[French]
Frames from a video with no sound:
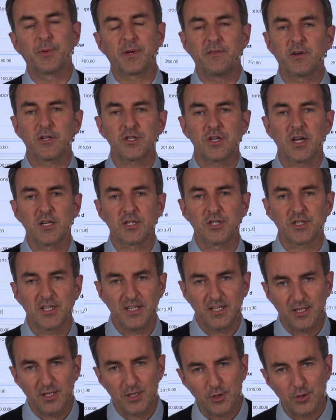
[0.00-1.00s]
prix va
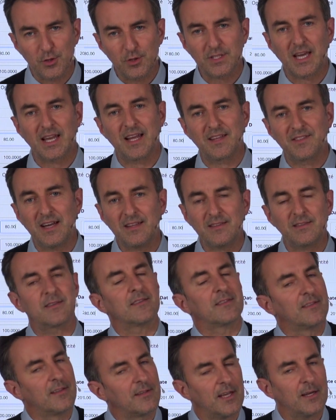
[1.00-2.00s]
changer jusqu'à la date
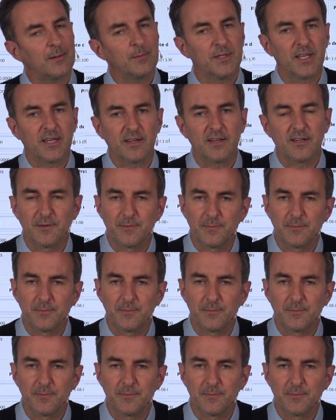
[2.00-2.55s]
déterminée.